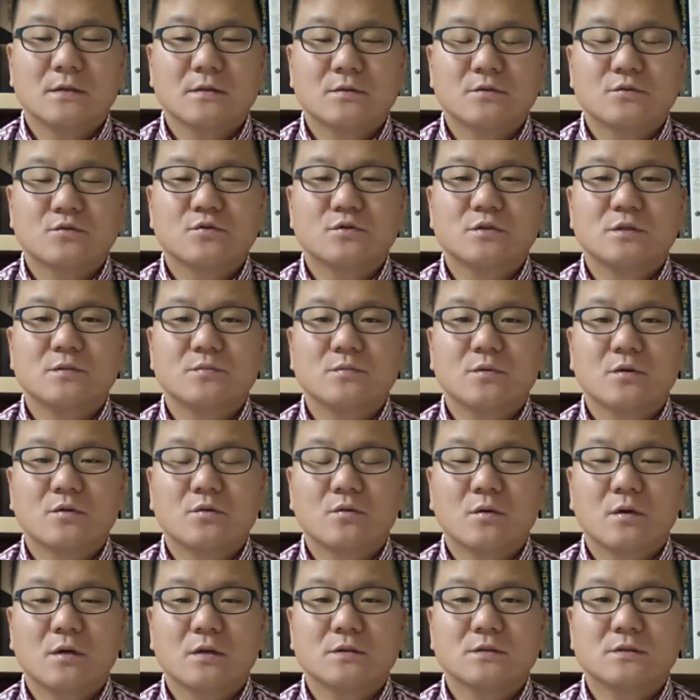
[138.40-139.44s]
그 수십 년
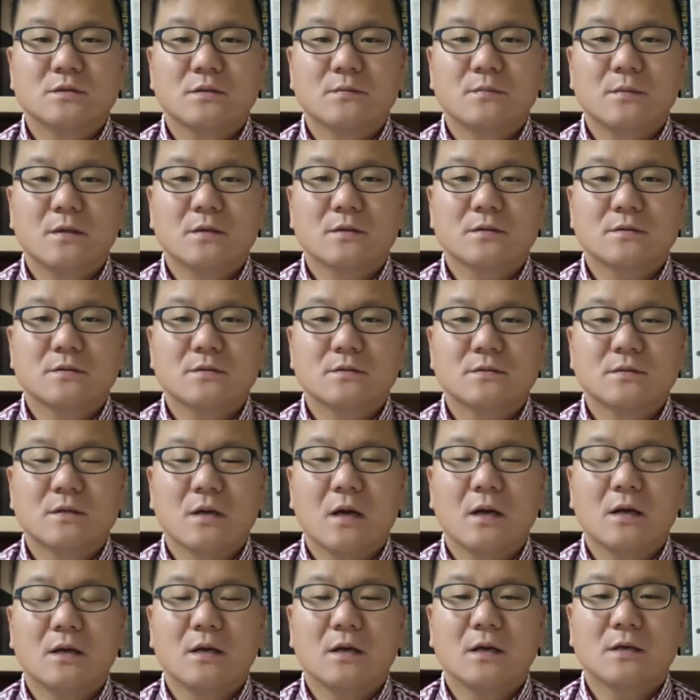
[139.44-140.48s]
동안 이제 막 그
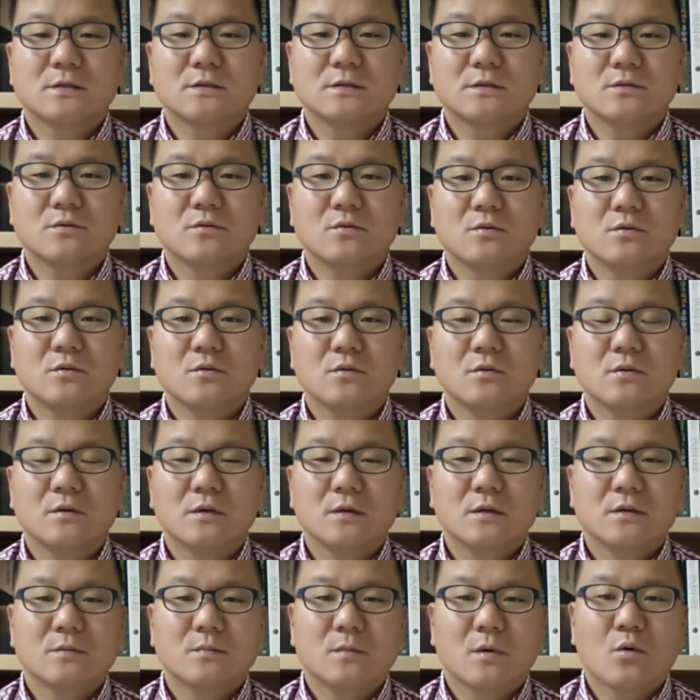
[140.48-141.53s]
갈라지고
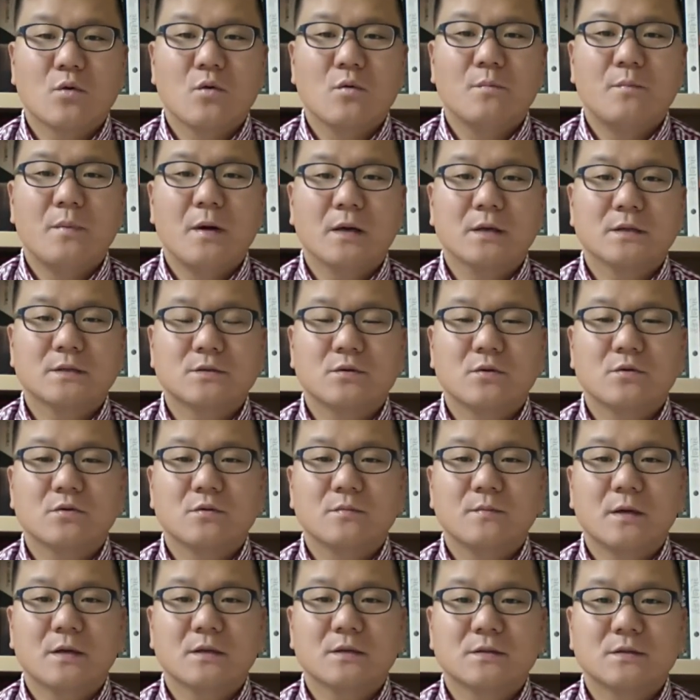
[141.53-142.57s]
막 곰팡이 썰고
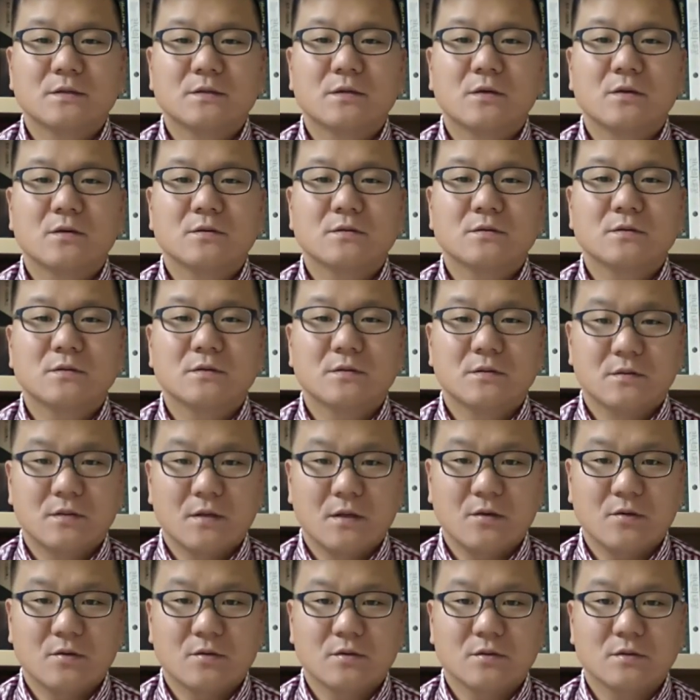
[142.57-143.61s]
막 그런
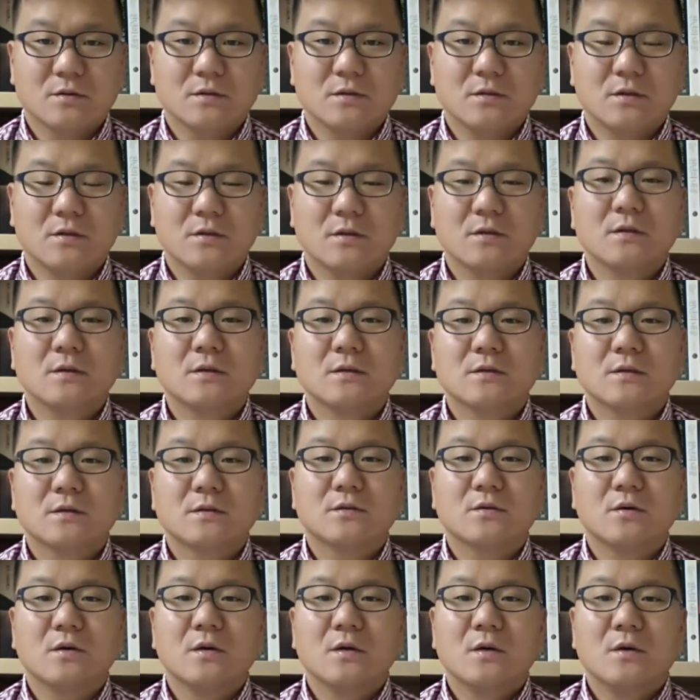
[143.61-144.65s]
데였거든요.
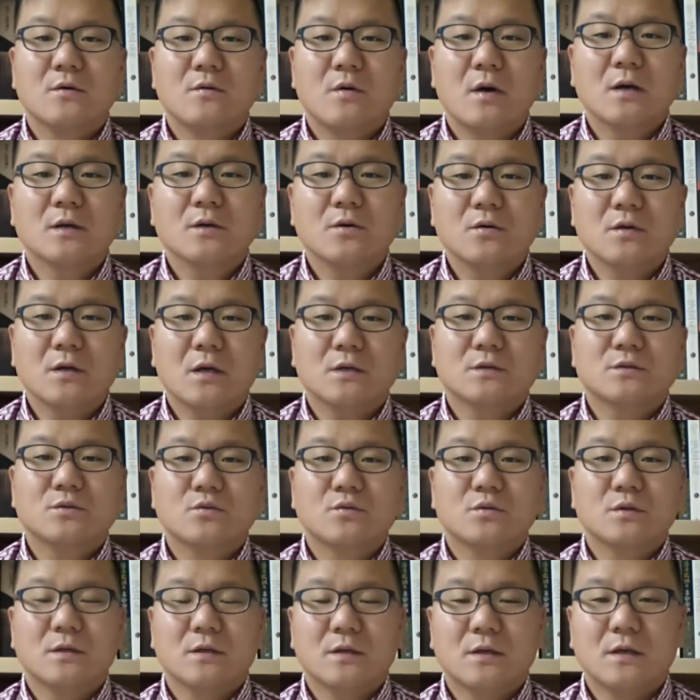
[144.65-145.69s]
그래서 환경이 안
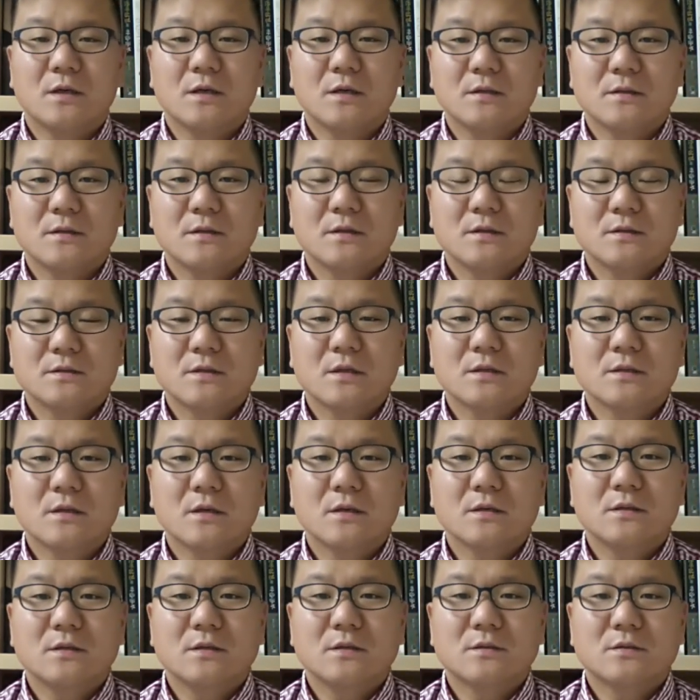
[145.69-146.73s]
좋으니까
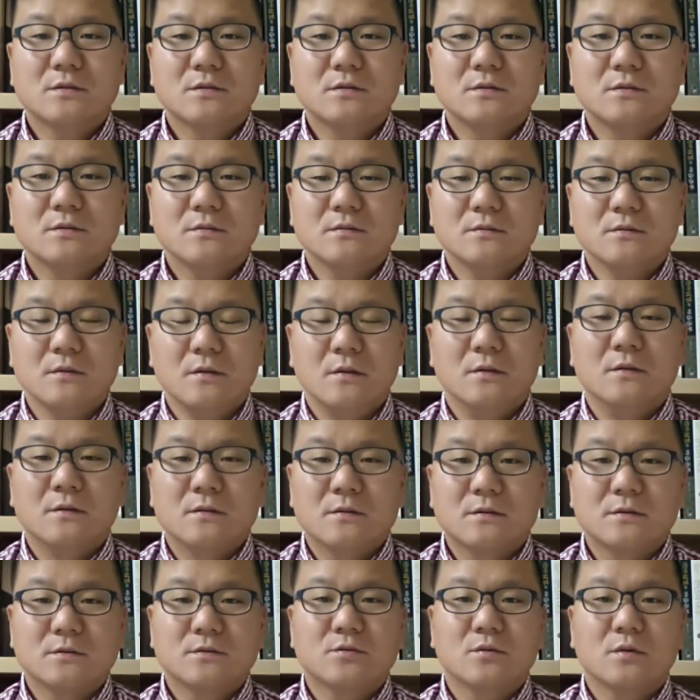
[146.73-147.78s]
상당히 그,
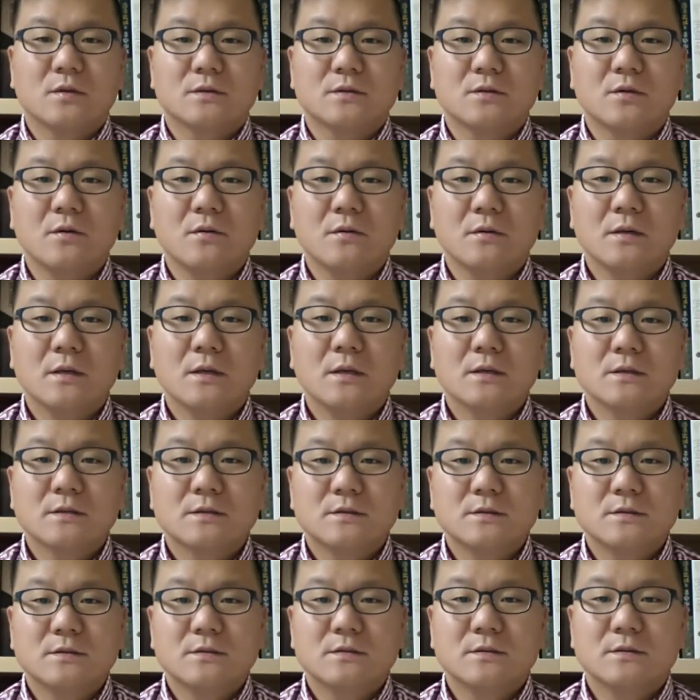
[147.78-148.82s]
그쪽에서
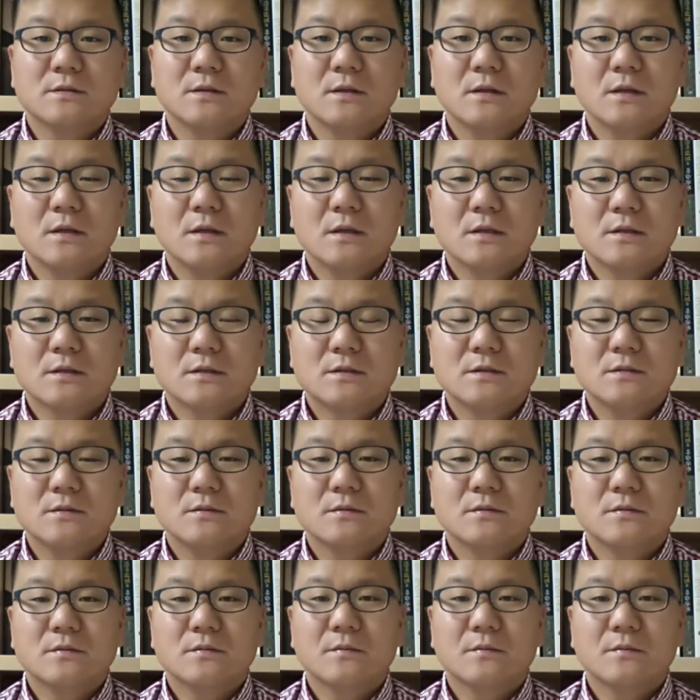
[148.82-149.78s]
그, 그,